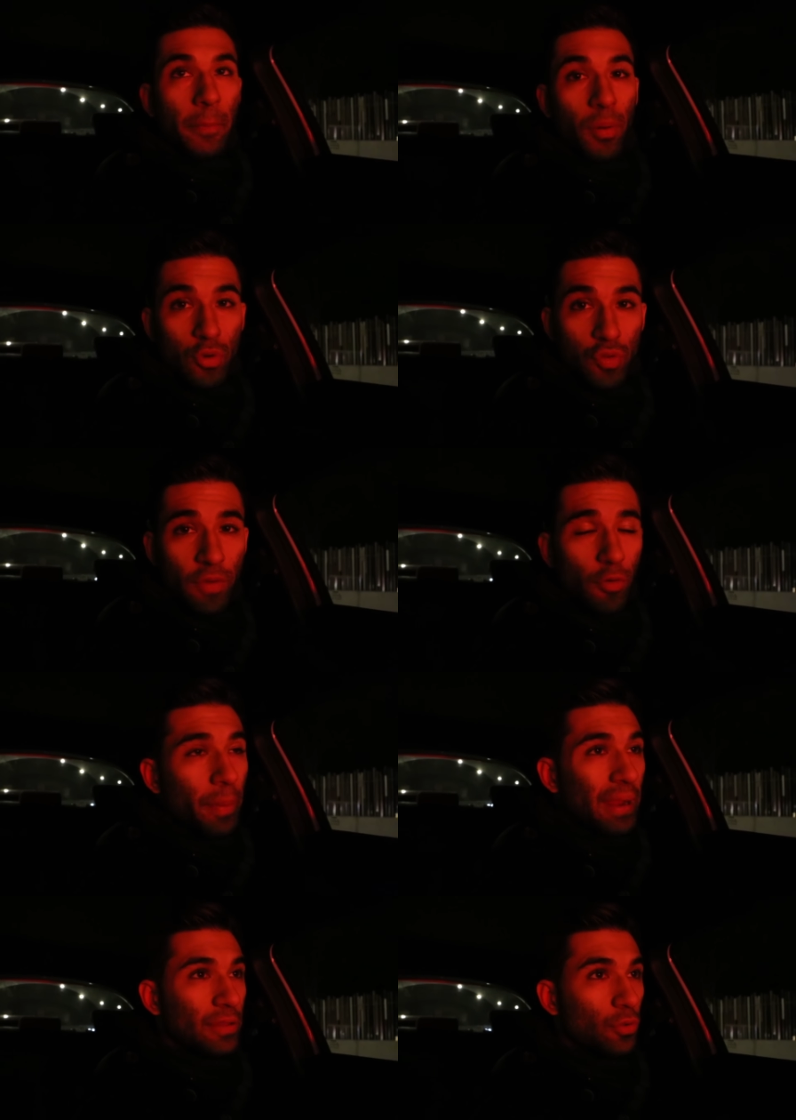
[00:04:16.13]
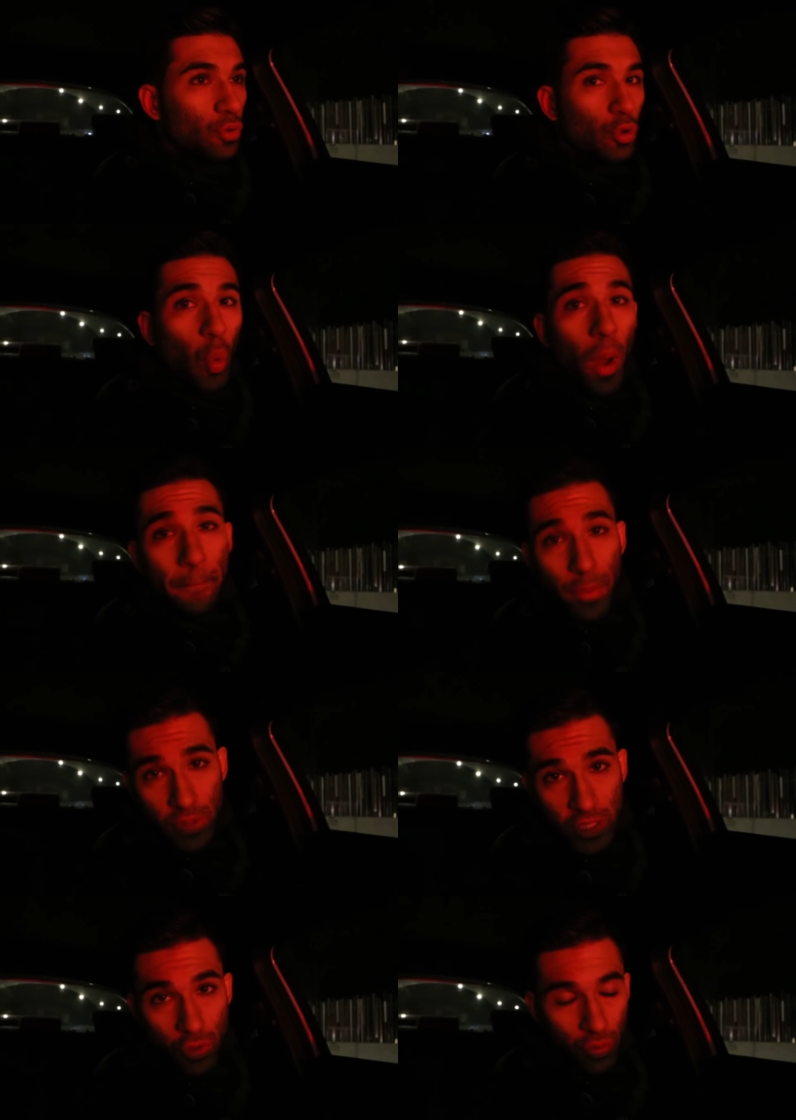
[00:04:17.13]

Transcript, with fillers: Bon, je voulais vous parler de deux trois petites